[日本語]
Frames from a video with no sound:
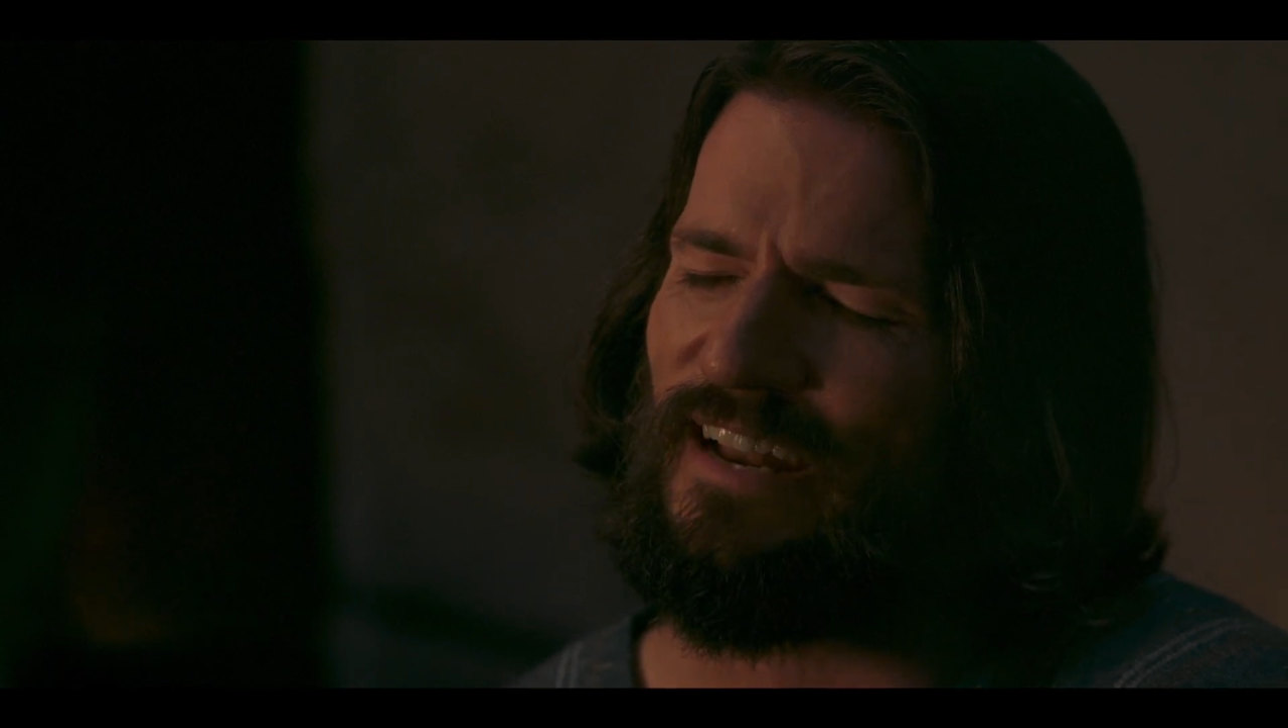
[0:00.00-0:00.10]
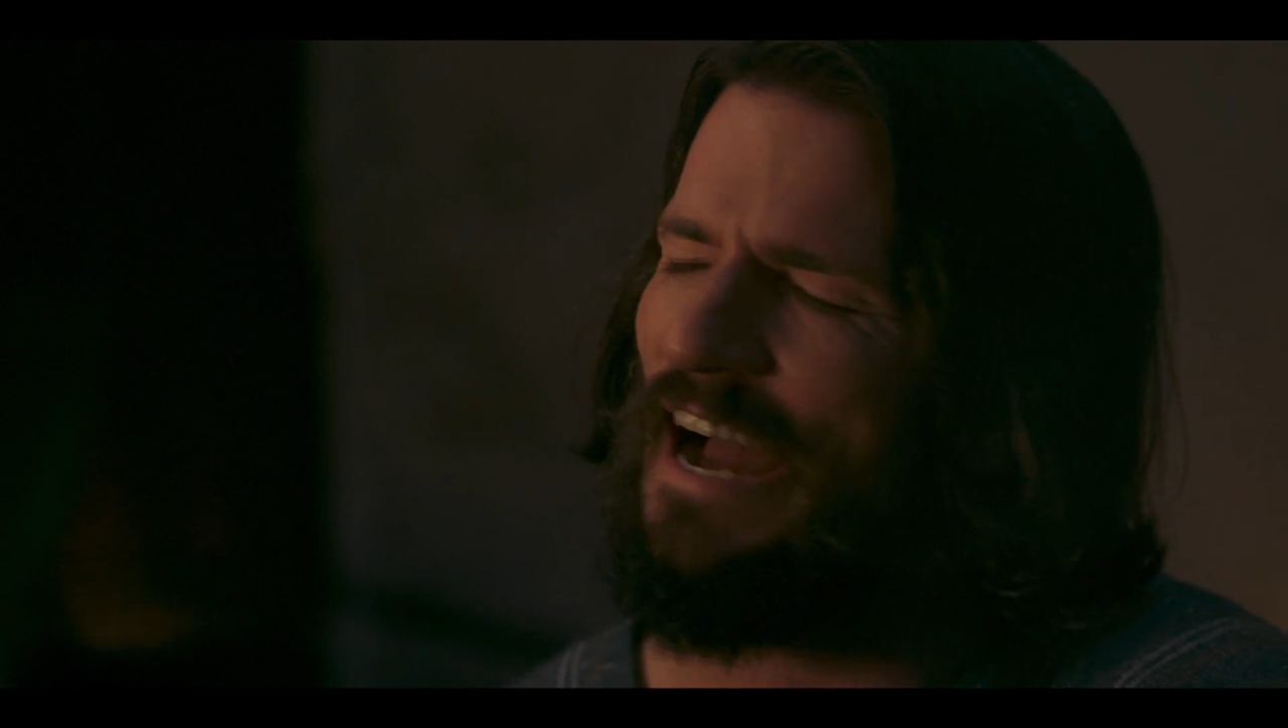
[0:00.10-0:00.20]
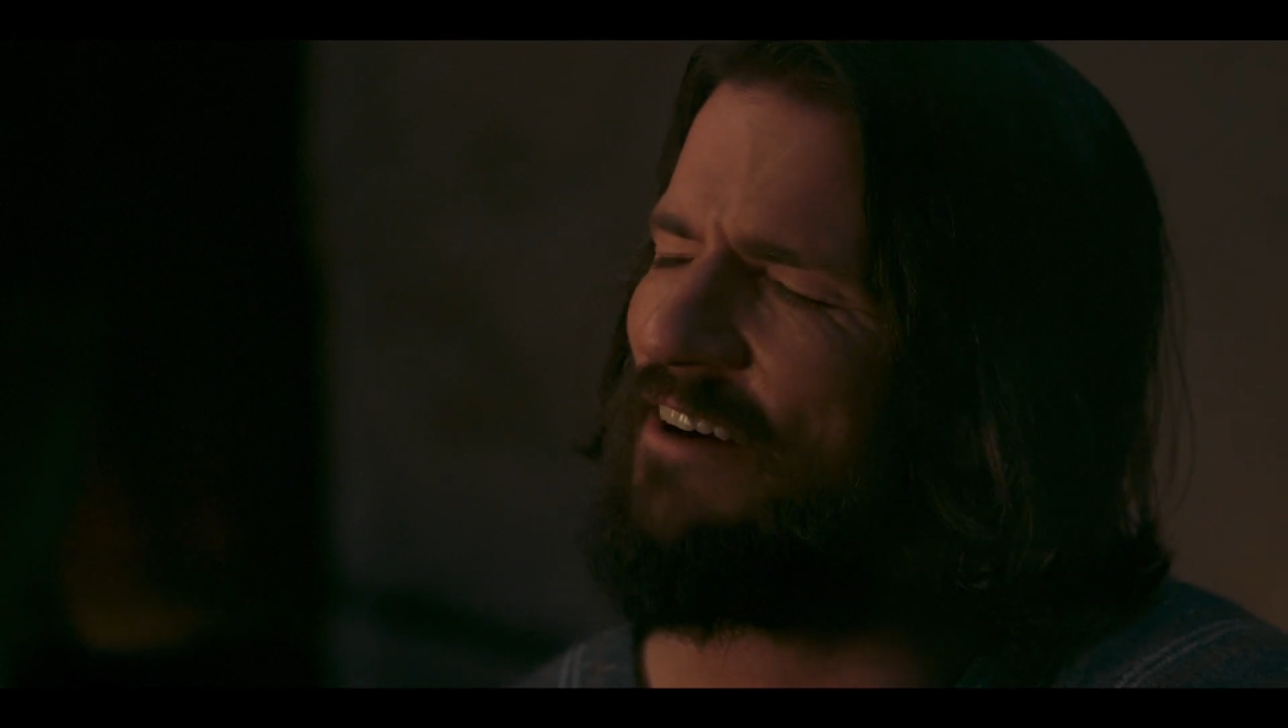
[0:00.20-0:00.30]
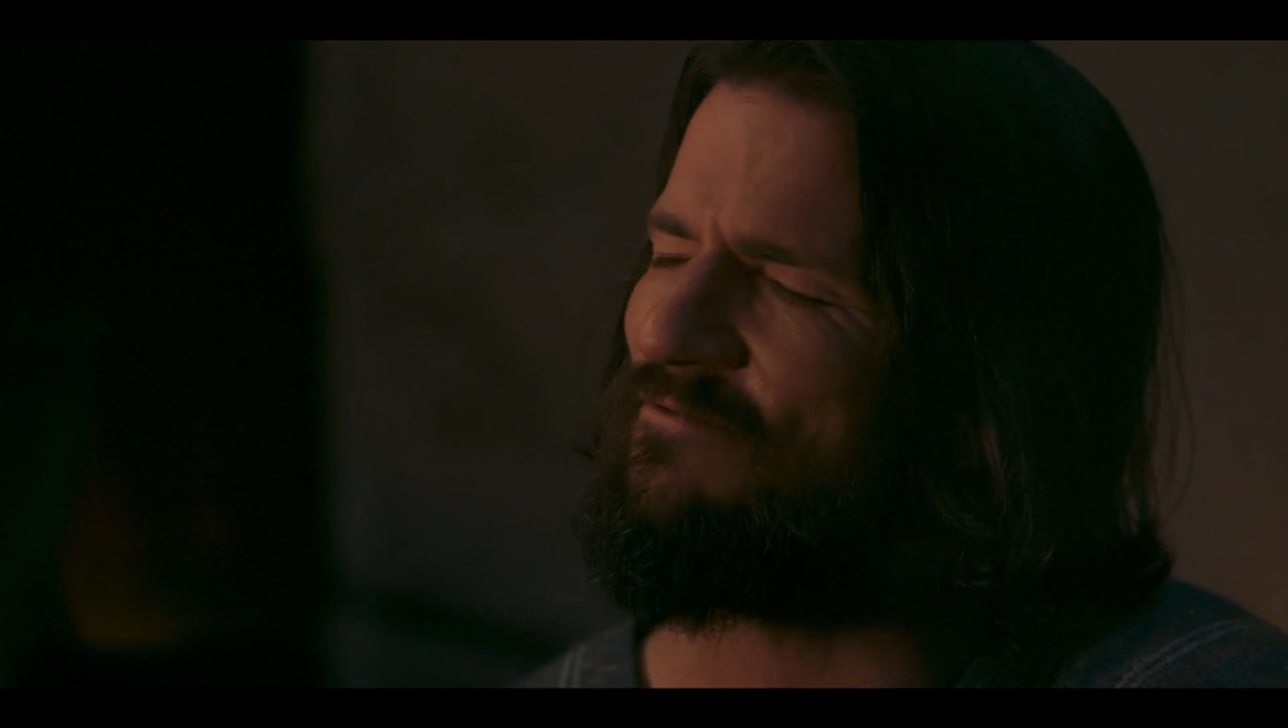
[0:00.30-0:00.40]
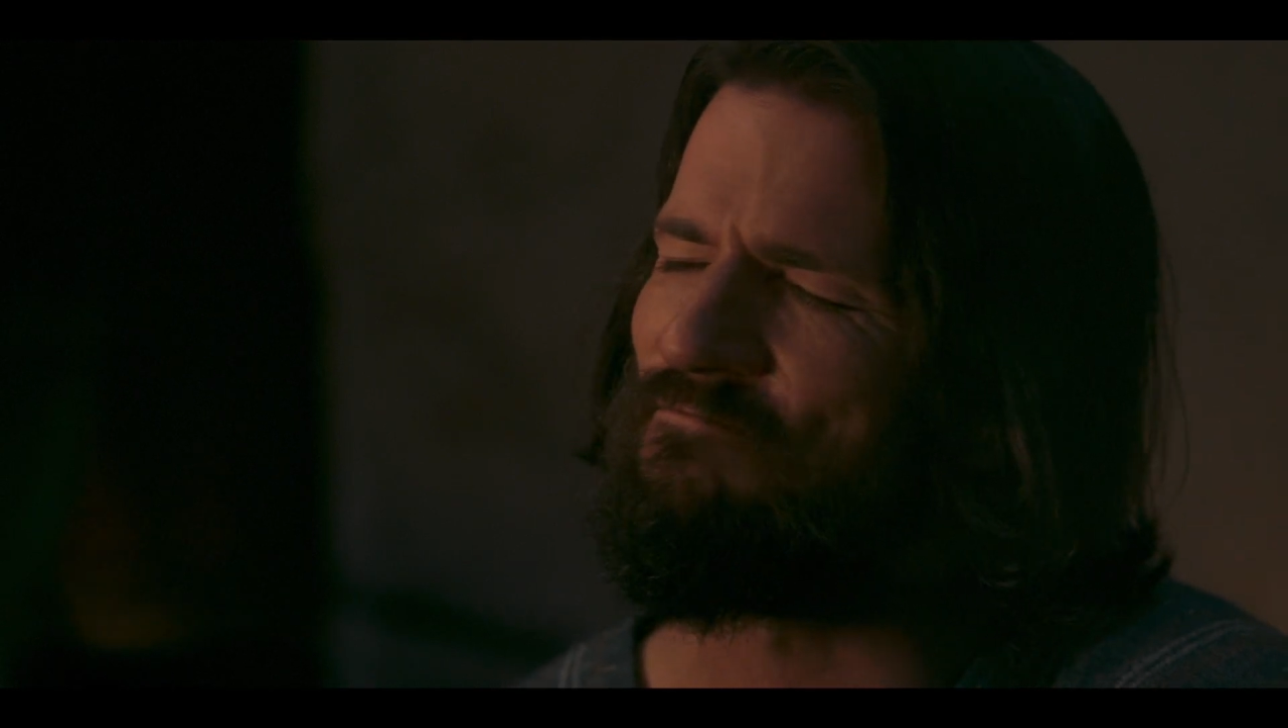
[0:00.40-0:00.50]
れん
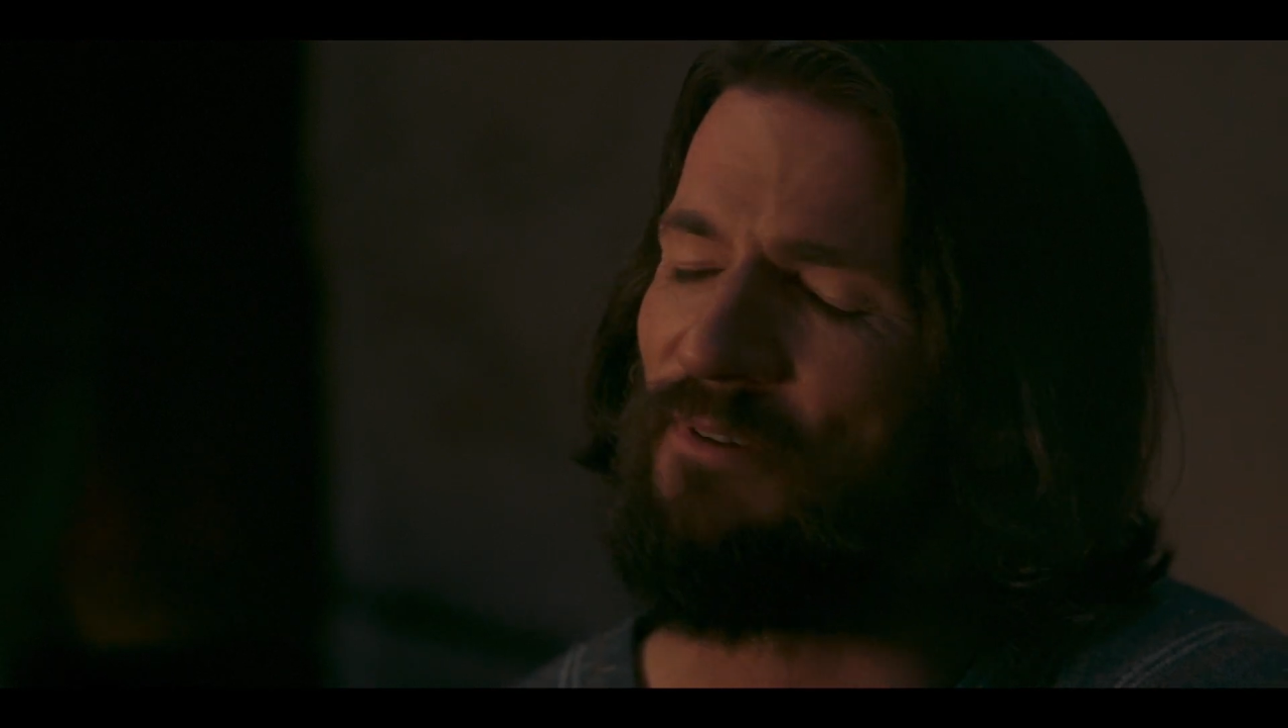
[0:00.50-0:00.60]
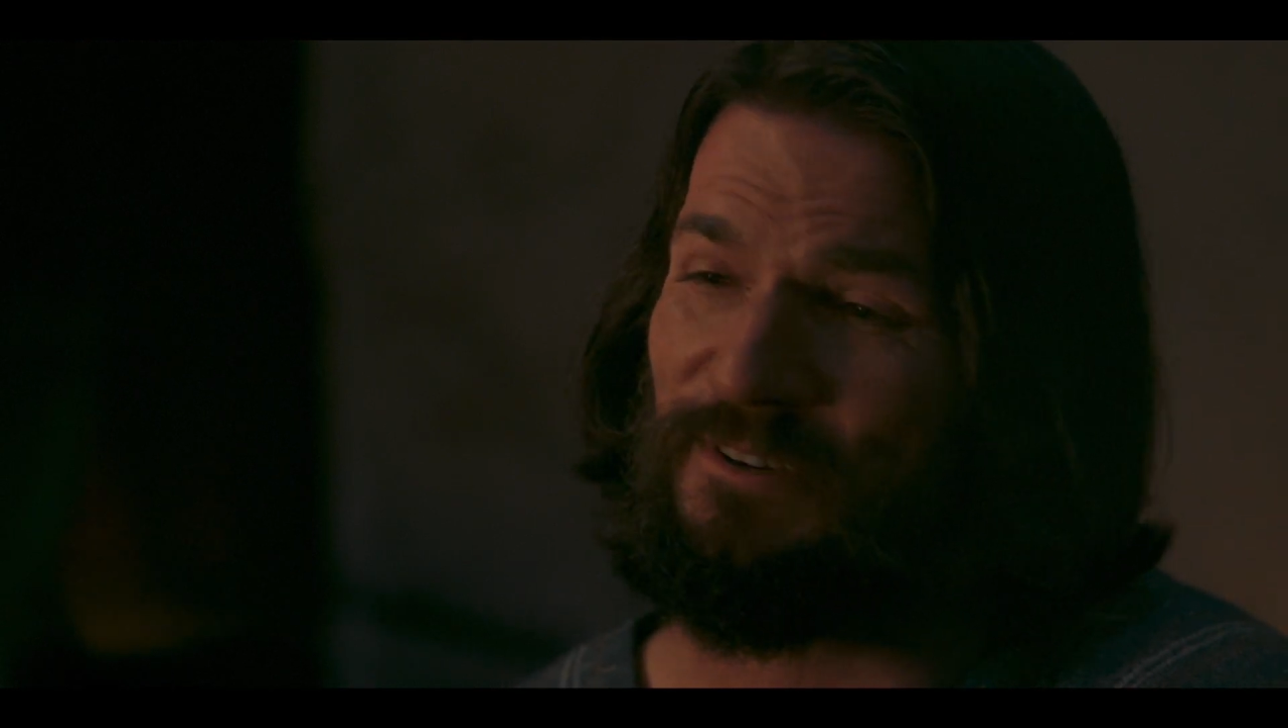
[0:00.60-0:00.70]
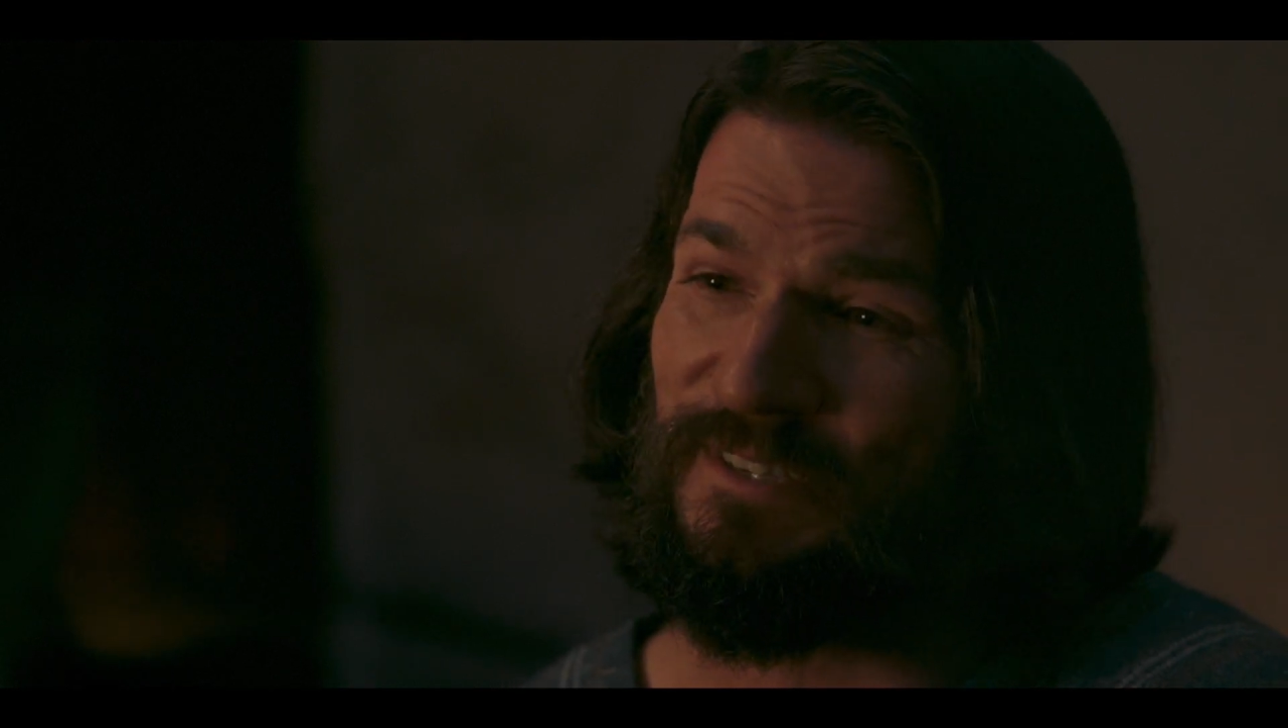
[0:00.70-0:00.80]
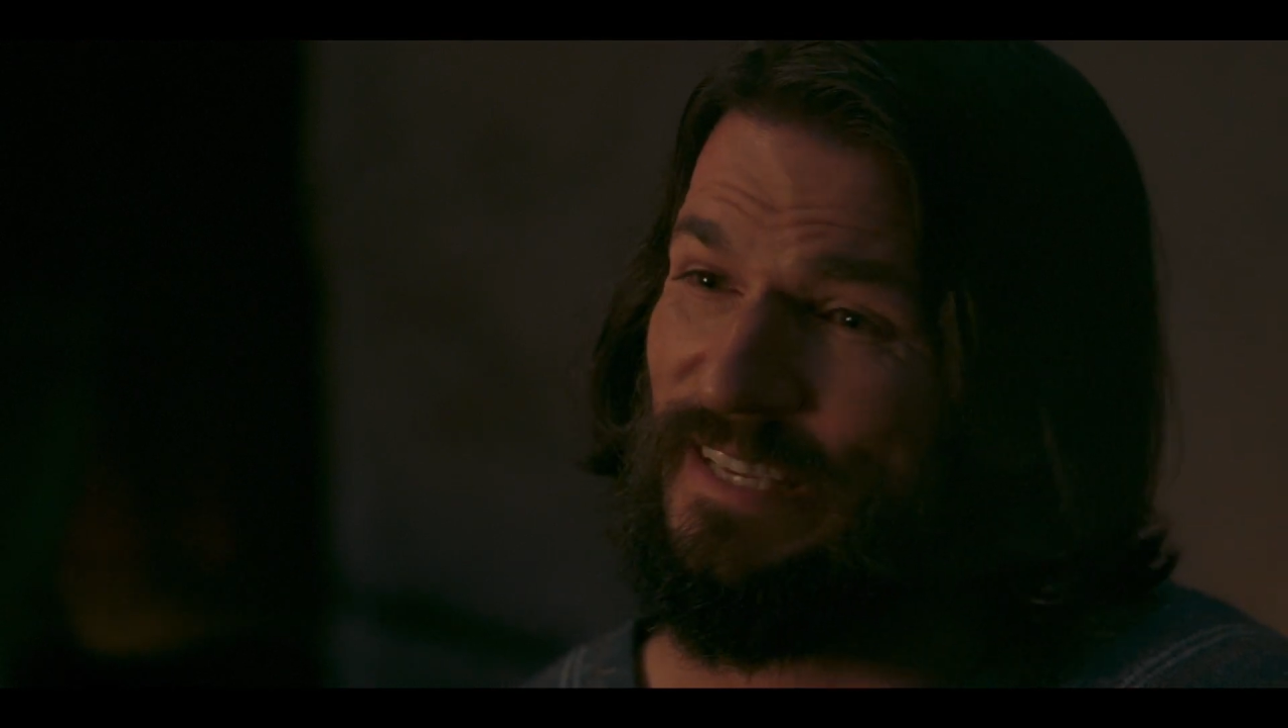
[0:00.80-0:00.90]
でくださいと